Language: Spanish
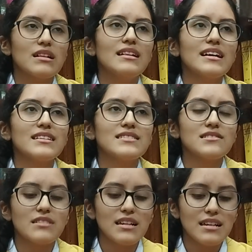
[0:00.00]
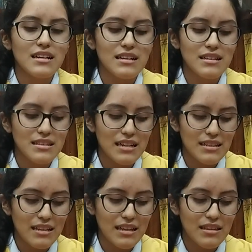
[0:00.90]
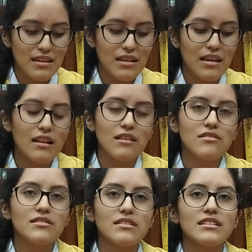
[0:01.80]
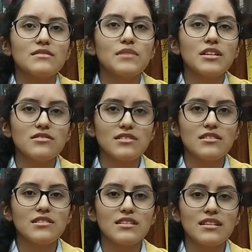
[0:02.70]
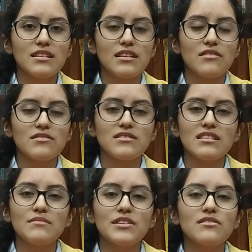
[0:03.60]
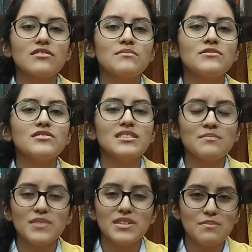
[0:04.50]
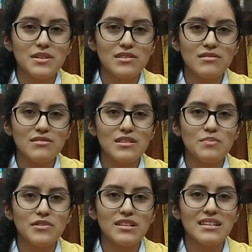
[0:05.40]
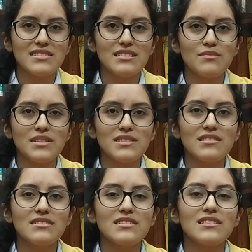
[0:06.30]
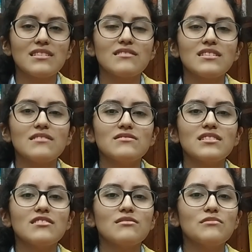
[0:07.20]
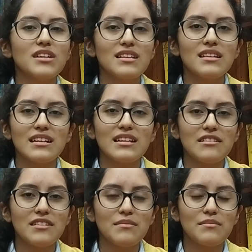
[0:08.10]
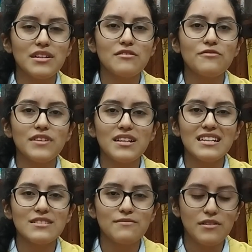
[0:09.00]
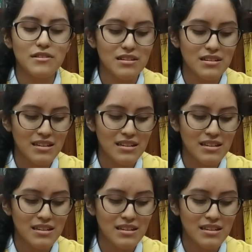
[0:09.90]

La historia trata de, en Londres, 1872, el mayordomo Jean Passepartout se pone a servicio de un señor muy adinerado llamado Phileas Fogg.